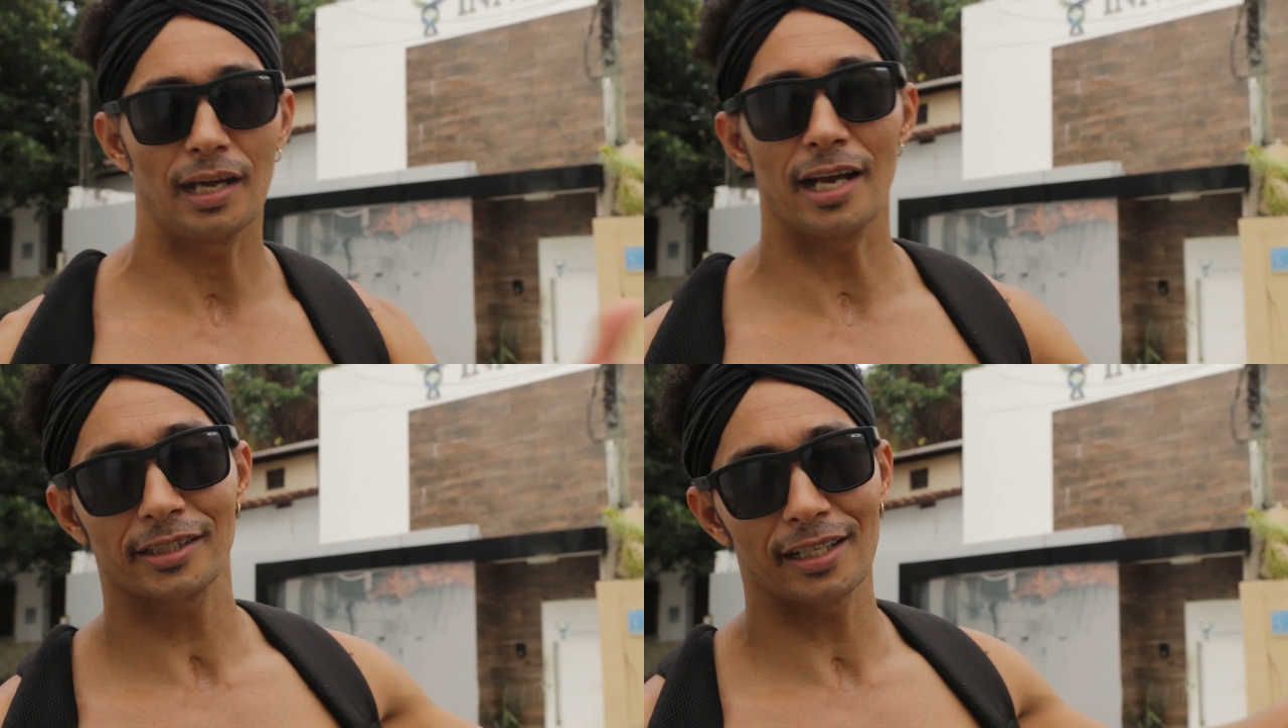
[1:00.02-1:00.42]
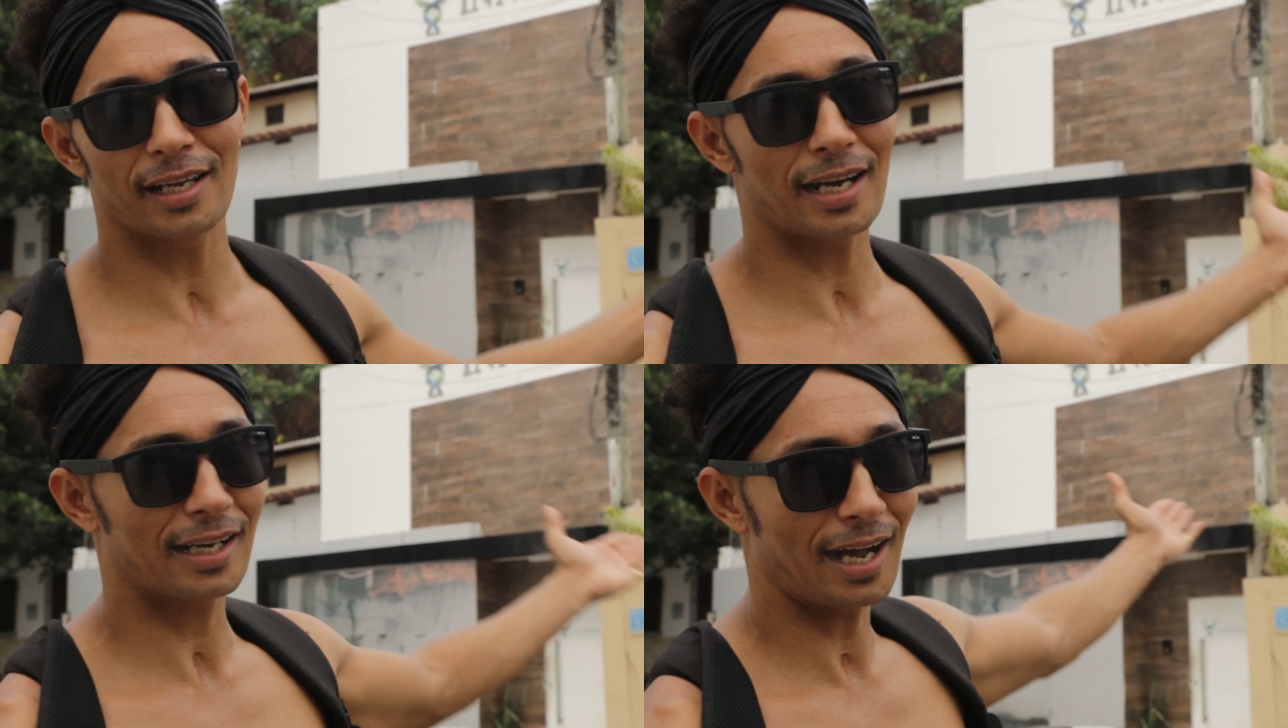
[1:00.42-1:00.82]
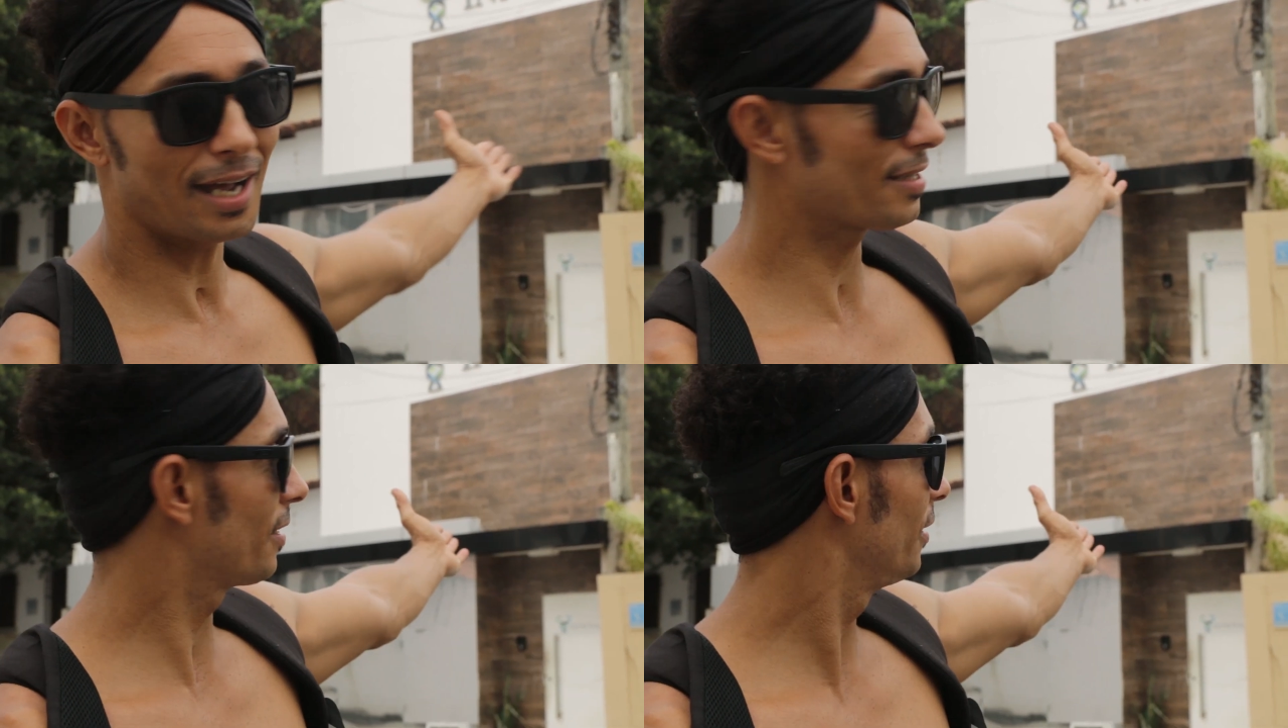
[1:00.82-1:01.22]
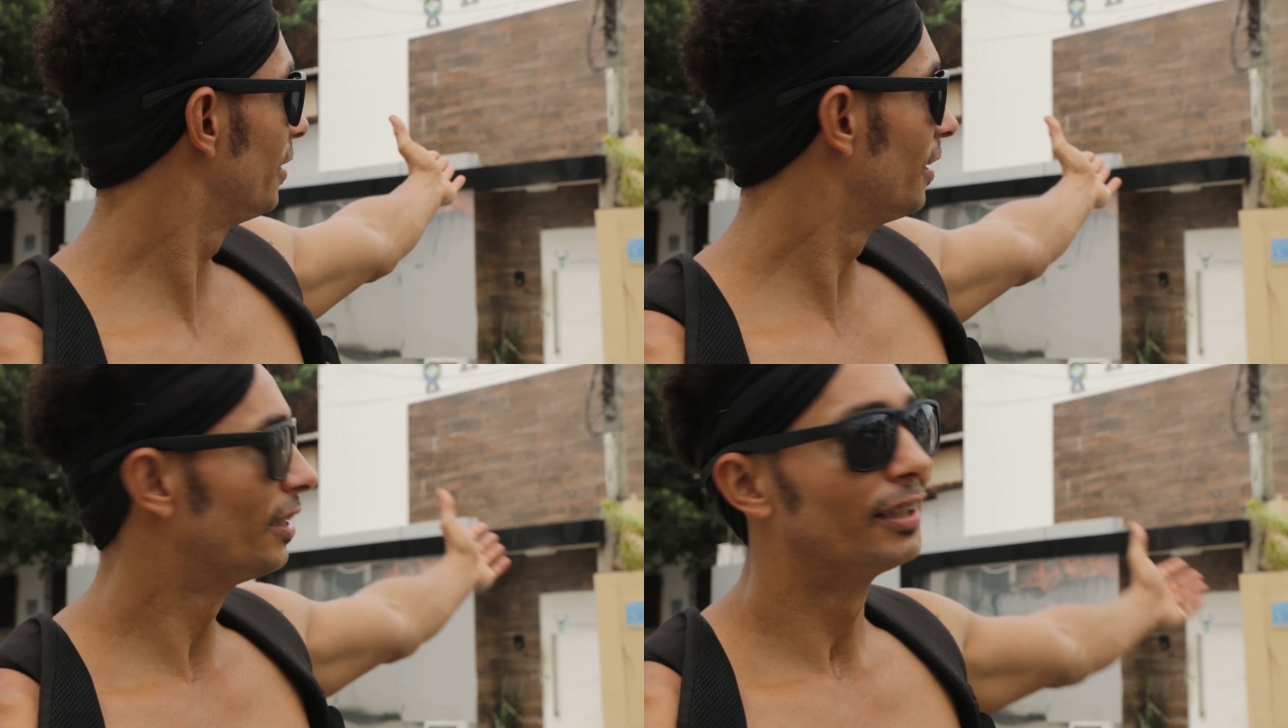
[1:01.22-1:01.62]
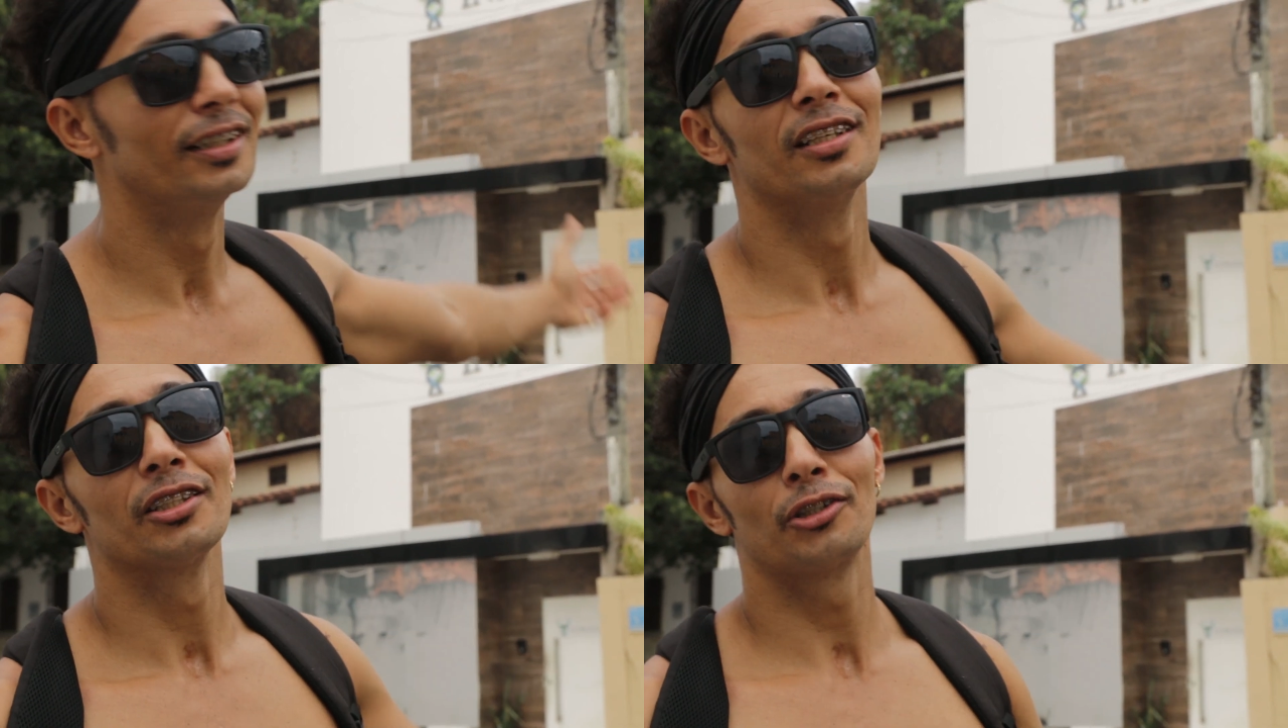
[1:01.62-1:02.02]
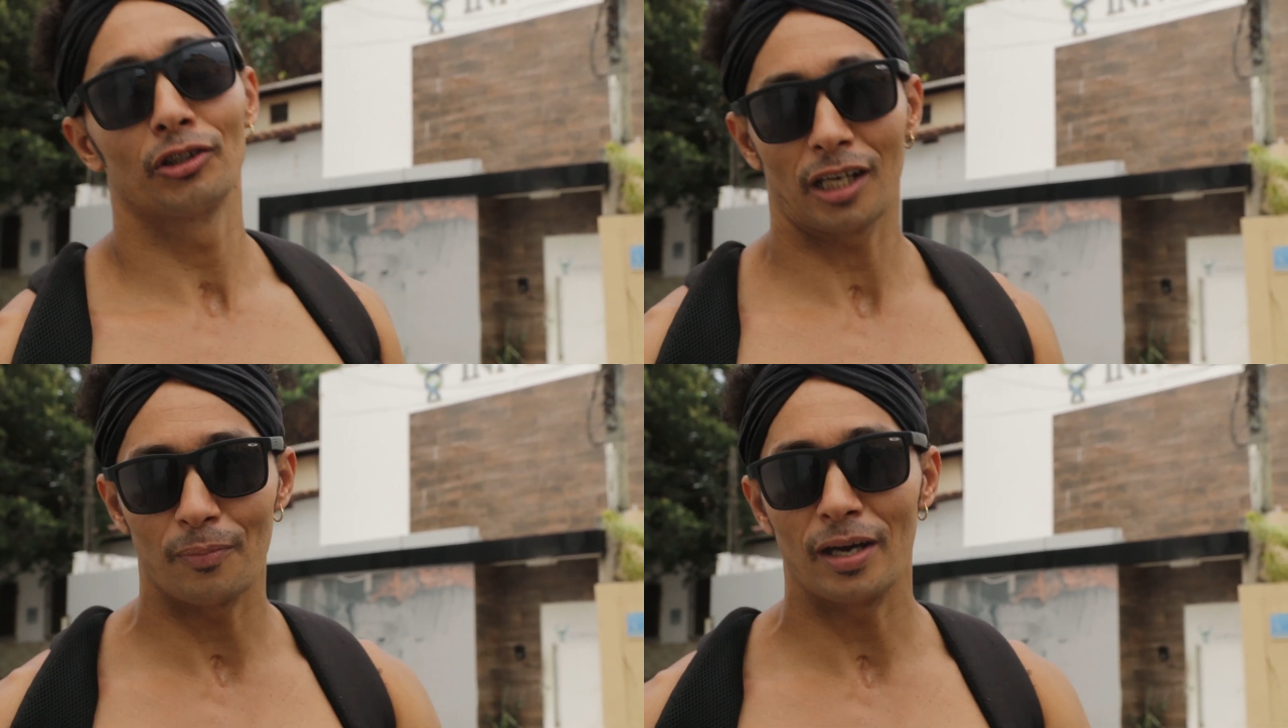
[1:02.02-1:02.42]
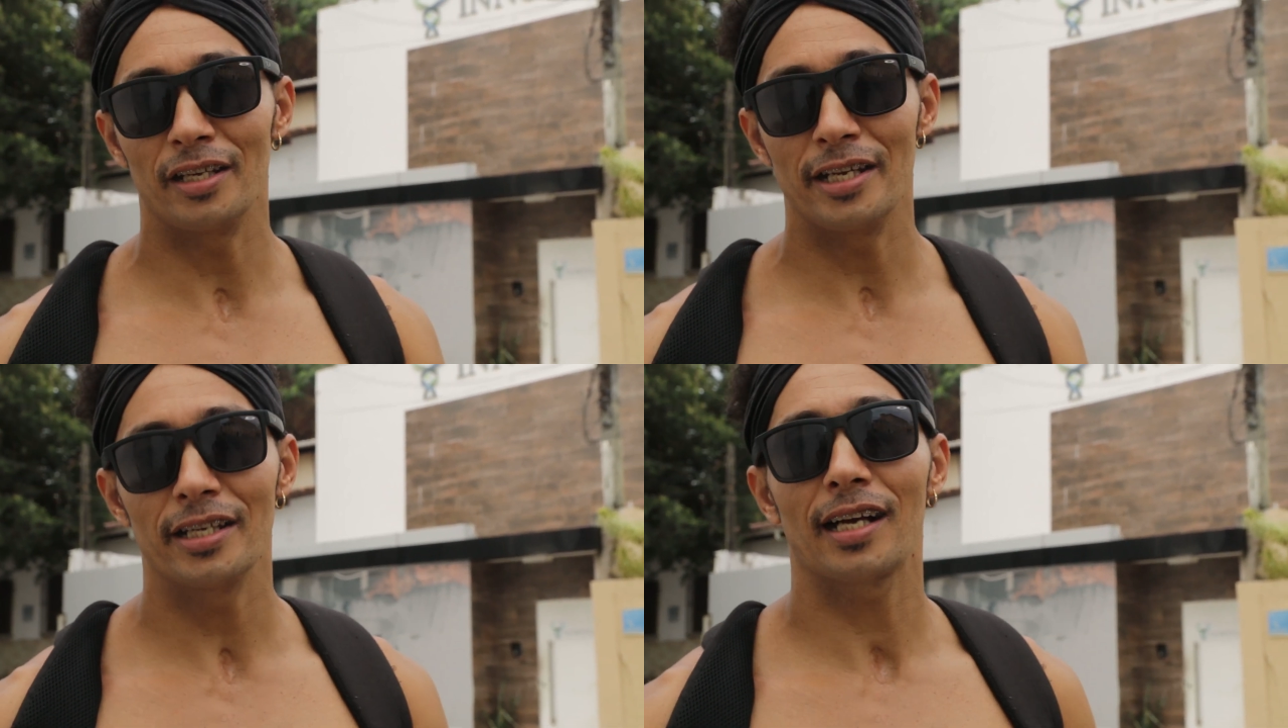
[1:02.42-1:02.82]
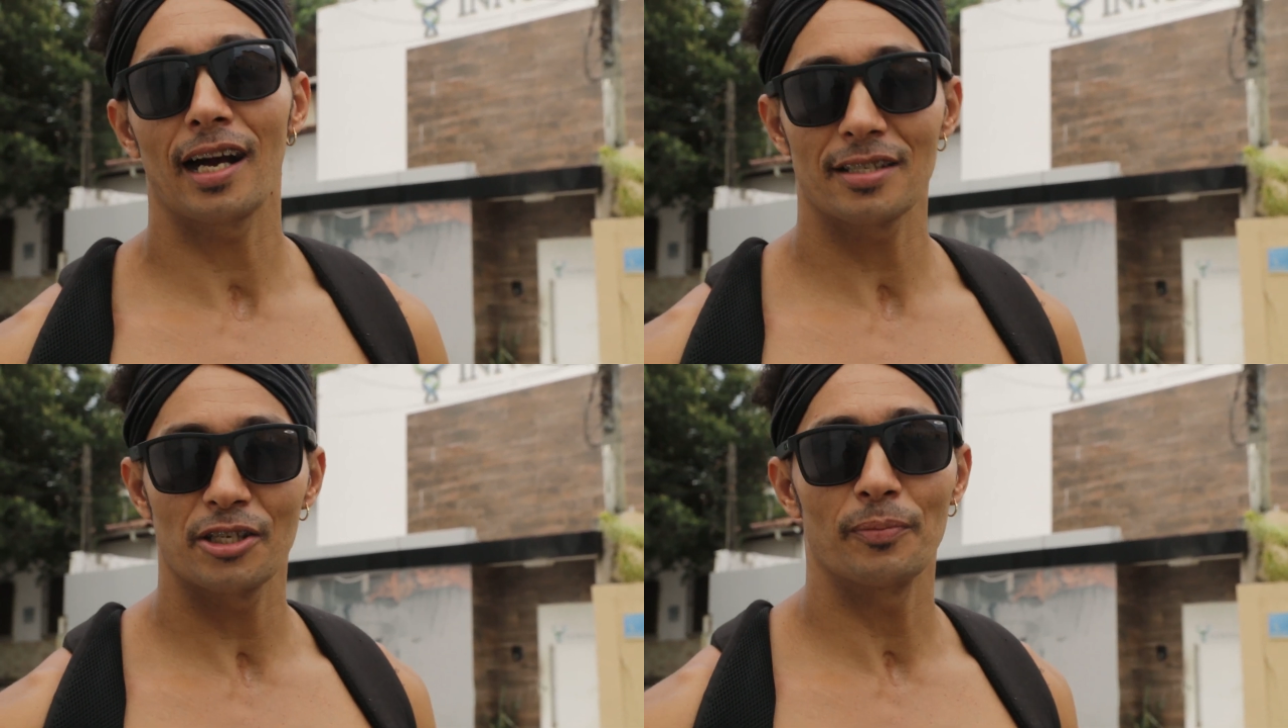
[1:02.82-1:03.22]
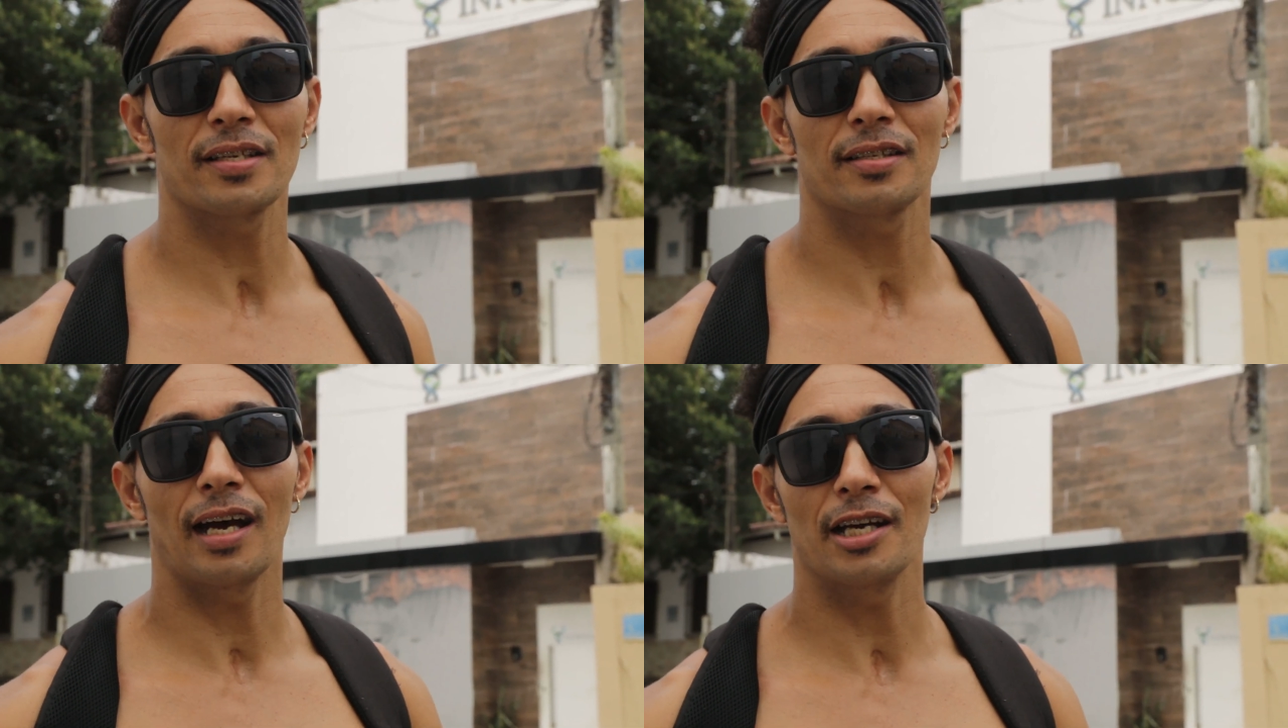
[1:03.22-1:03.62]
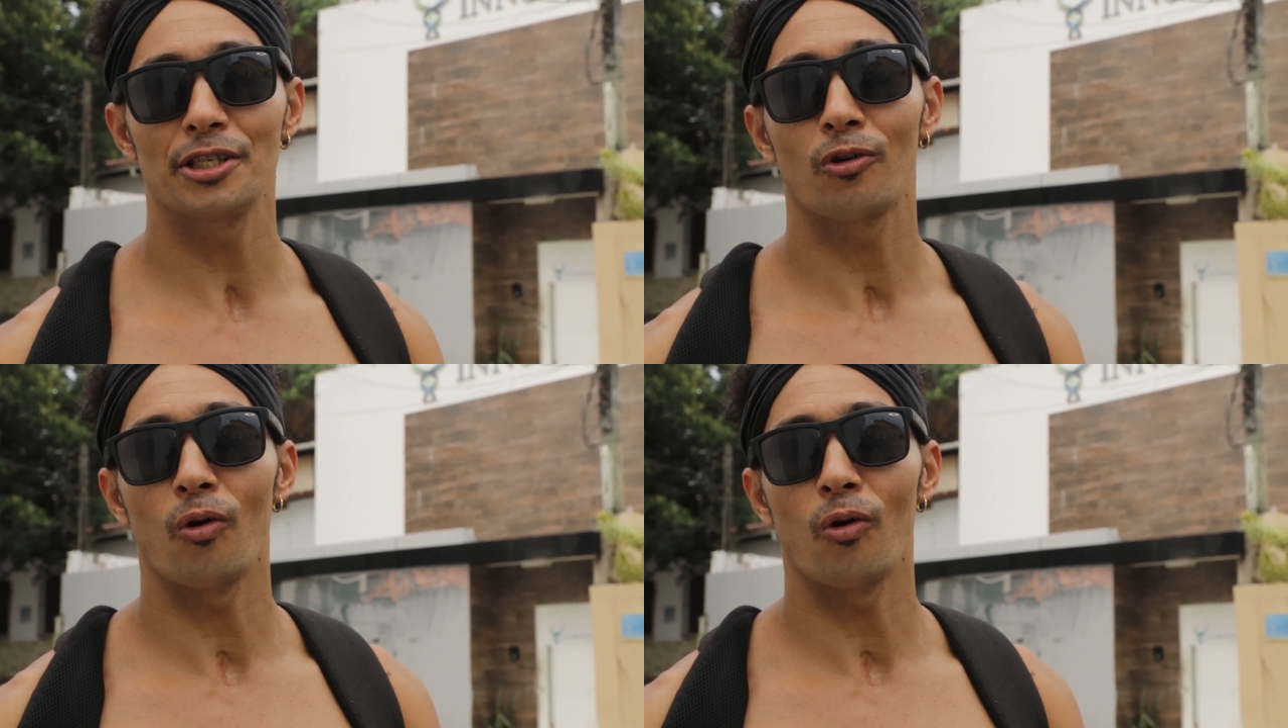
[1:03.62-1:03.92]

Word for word: Esta era a casa que eu trabalhei, casa de massagem,